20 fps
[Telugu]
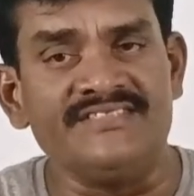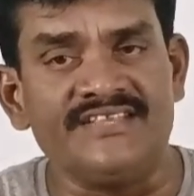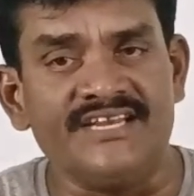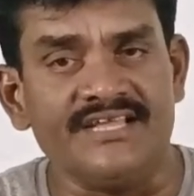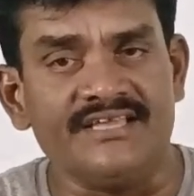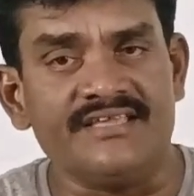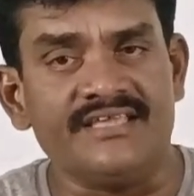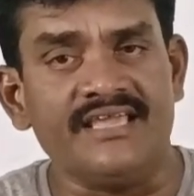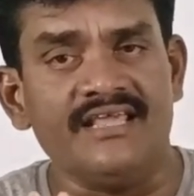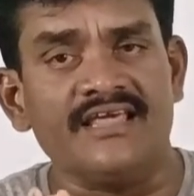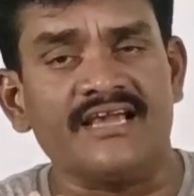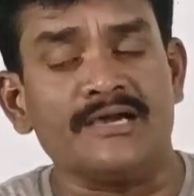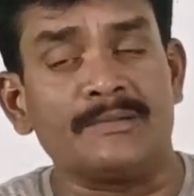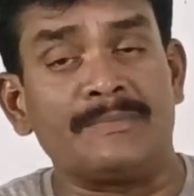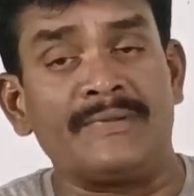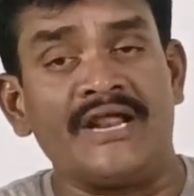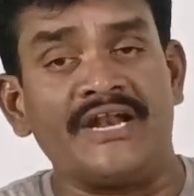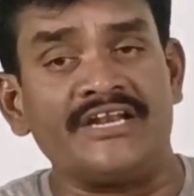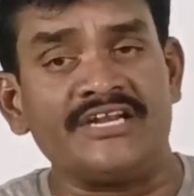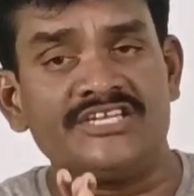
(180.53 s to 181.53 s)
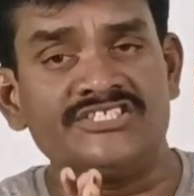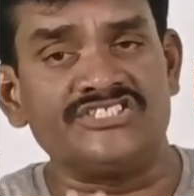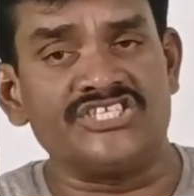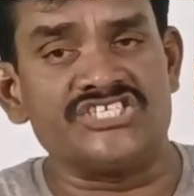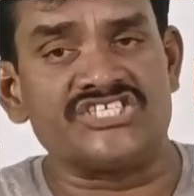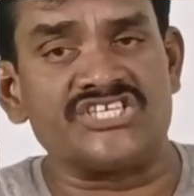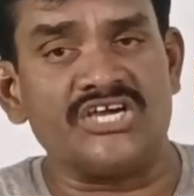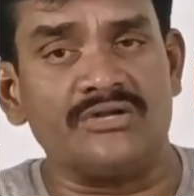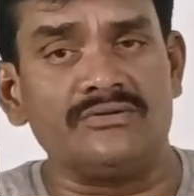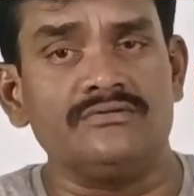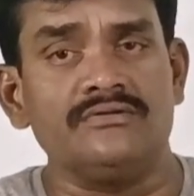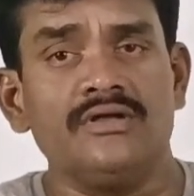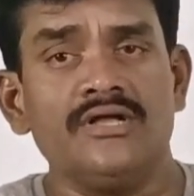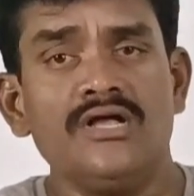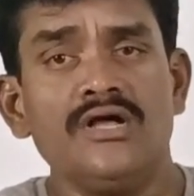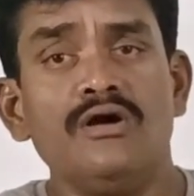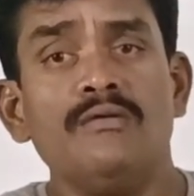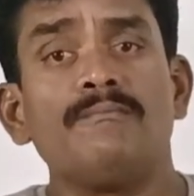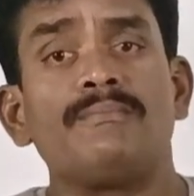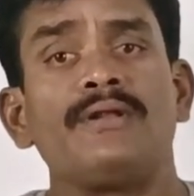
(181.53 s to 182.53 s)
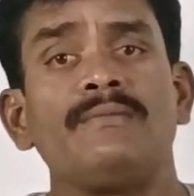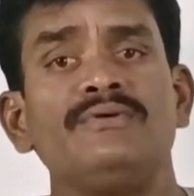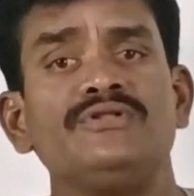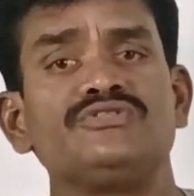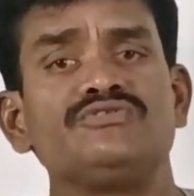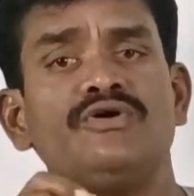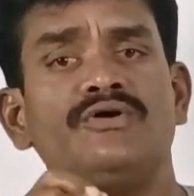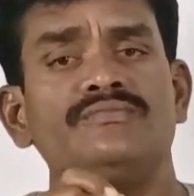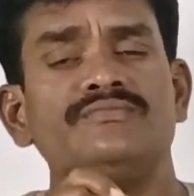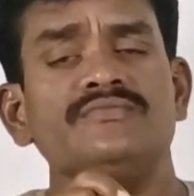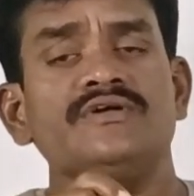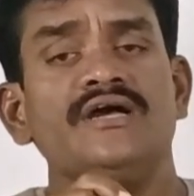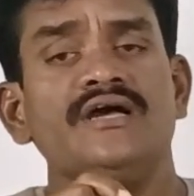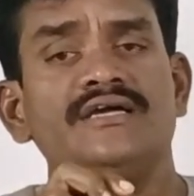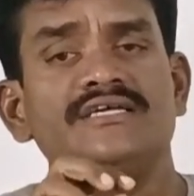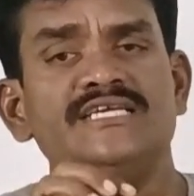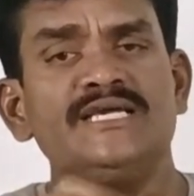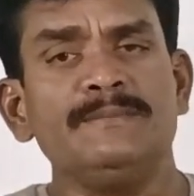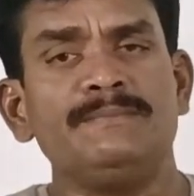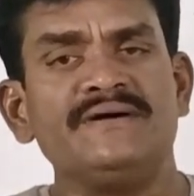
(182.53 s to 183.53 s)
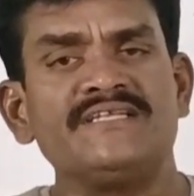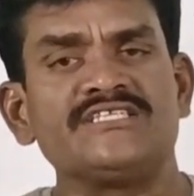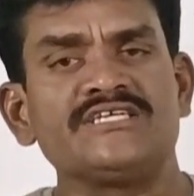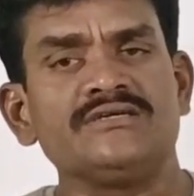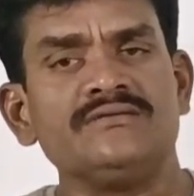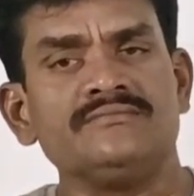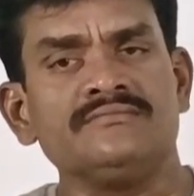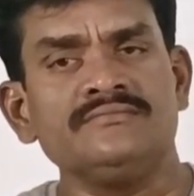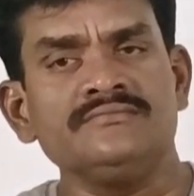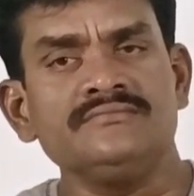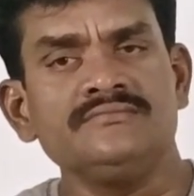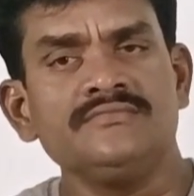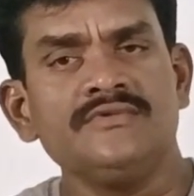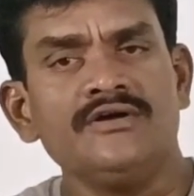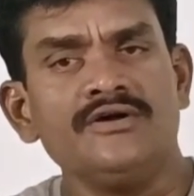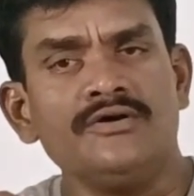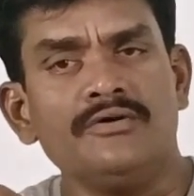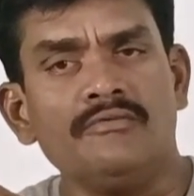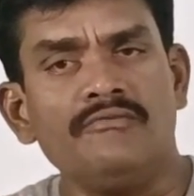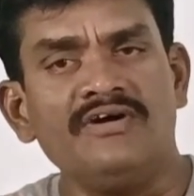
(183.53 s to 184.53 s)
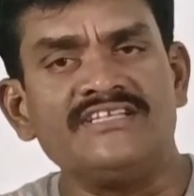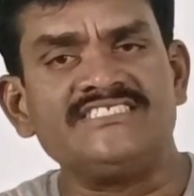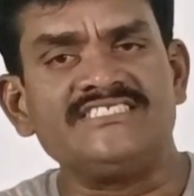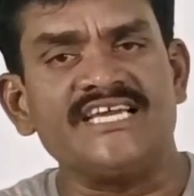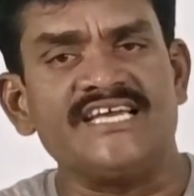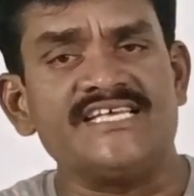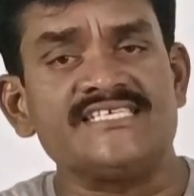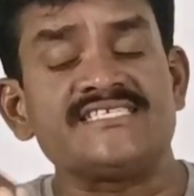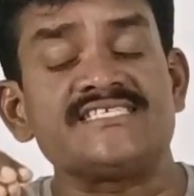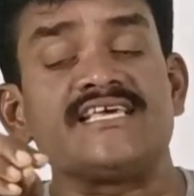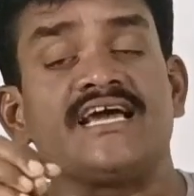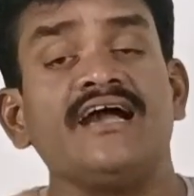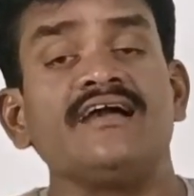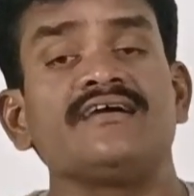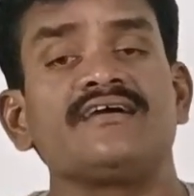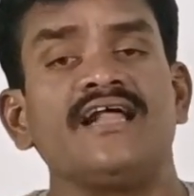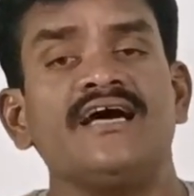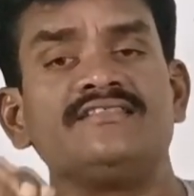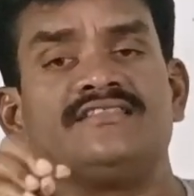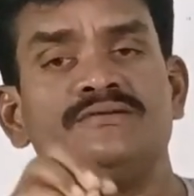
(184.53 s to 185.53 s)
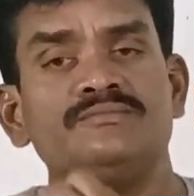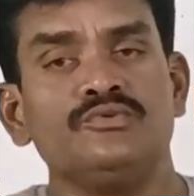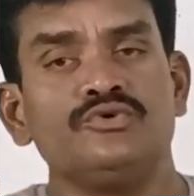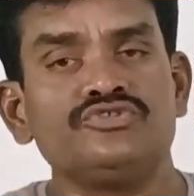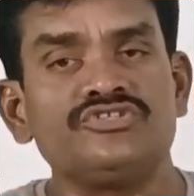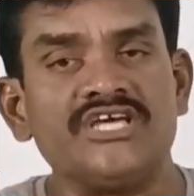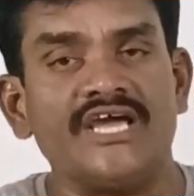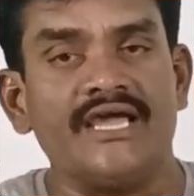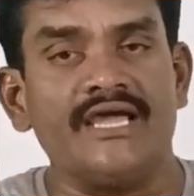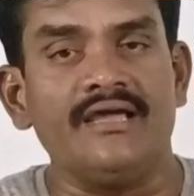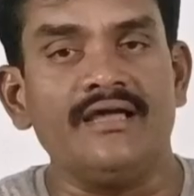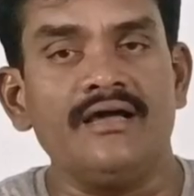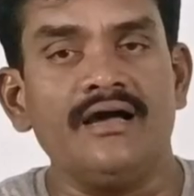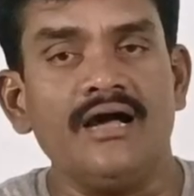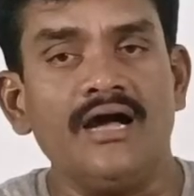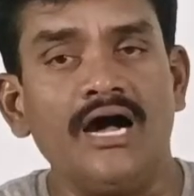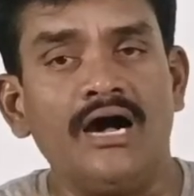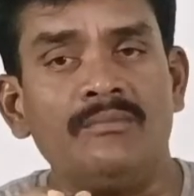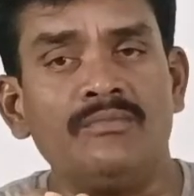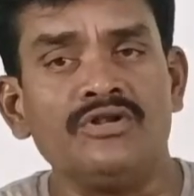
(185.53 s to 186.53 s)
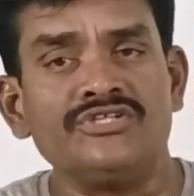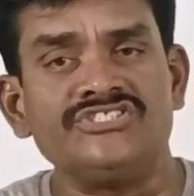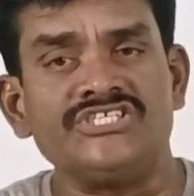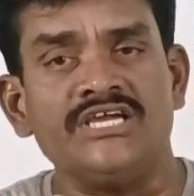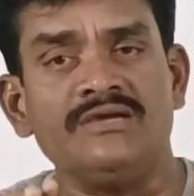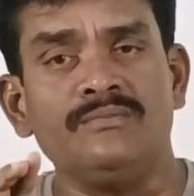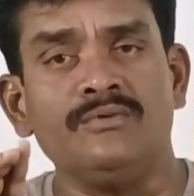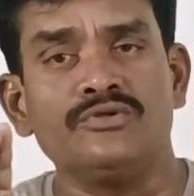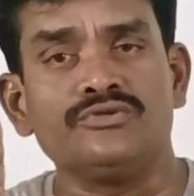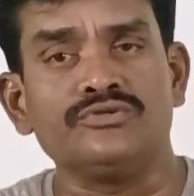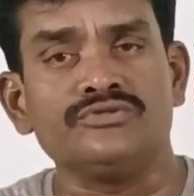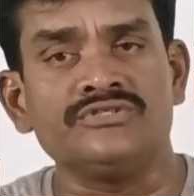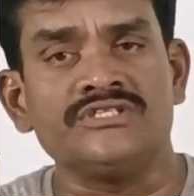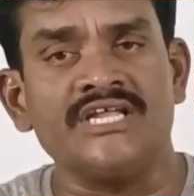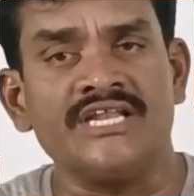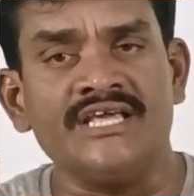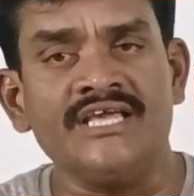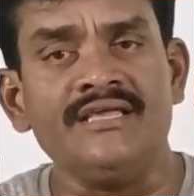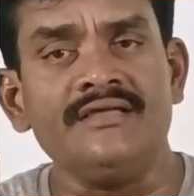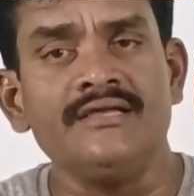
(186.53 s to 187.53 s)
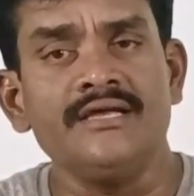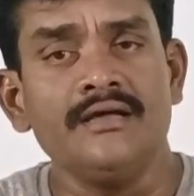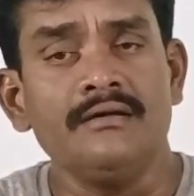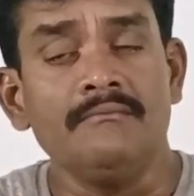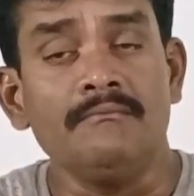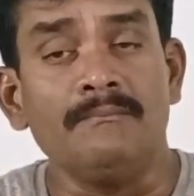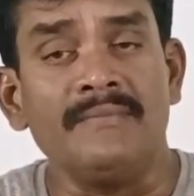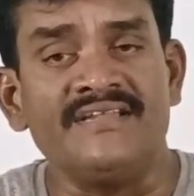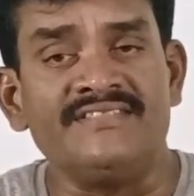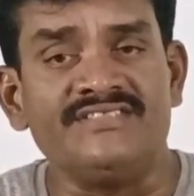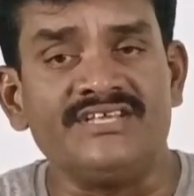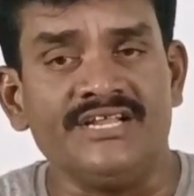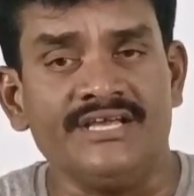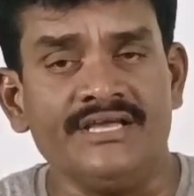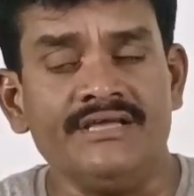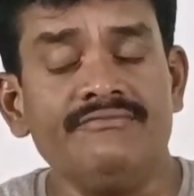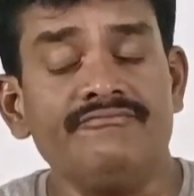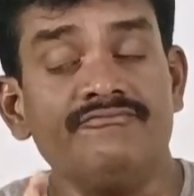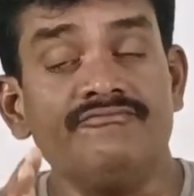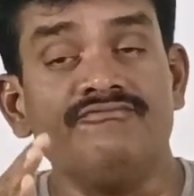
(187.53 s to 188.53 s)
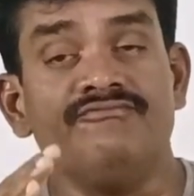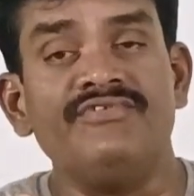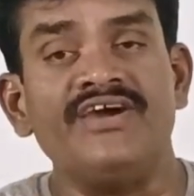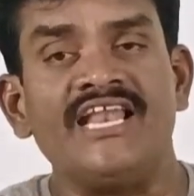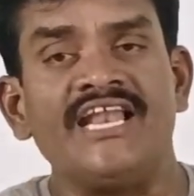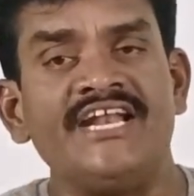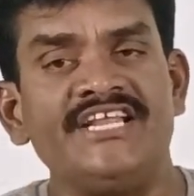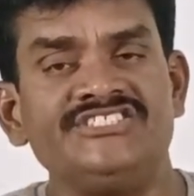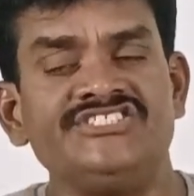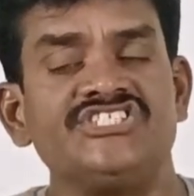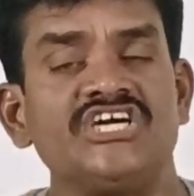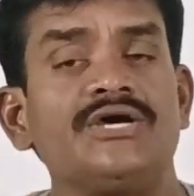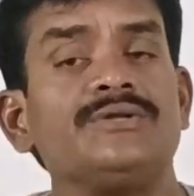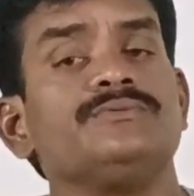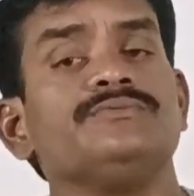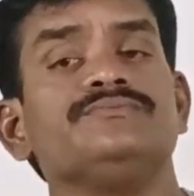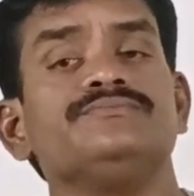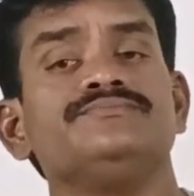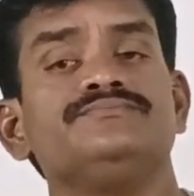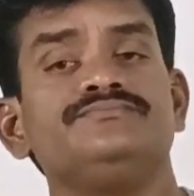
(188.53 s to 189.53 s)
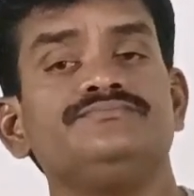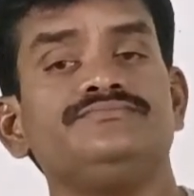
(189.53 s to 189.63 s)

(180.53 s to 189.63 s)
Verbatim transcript: మంత్రి కీలక ప్రకటన చేశారు ప్రభుత్వం ఈ పథకం వచ్చే సంక్రాంతి ముందే అమలు చేయబోతుందని మంత్రి వెల్లడించారు